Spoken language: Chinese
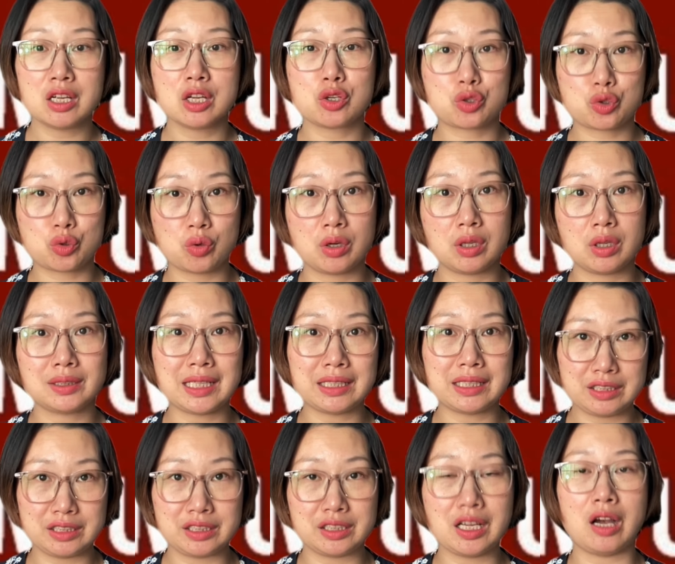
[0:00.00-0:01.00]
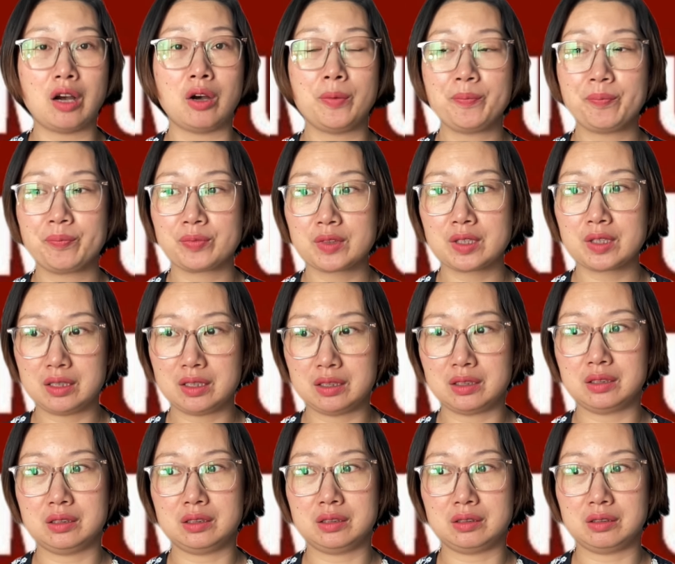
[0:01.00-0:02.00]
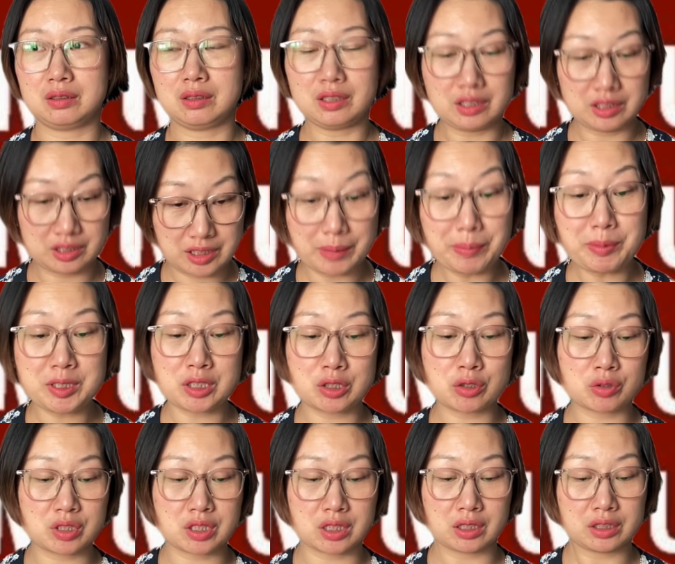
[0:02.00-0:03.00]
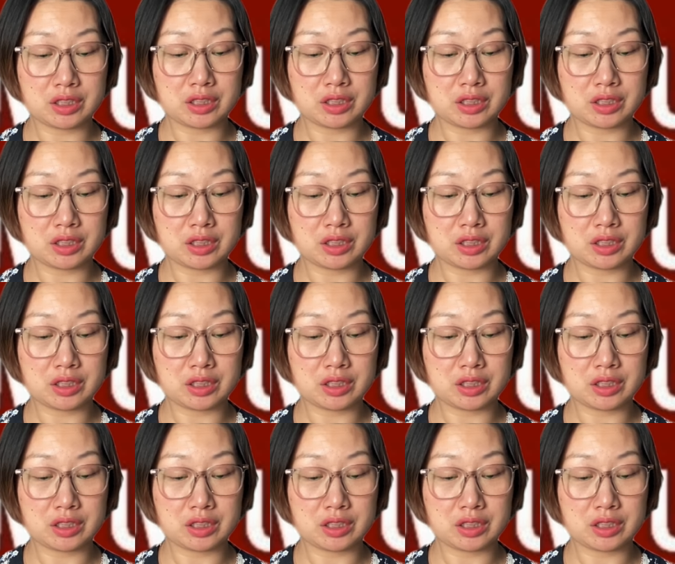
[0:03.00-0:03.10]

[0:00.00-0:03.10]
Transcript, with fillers: 说那你要呃，你接不接受这个？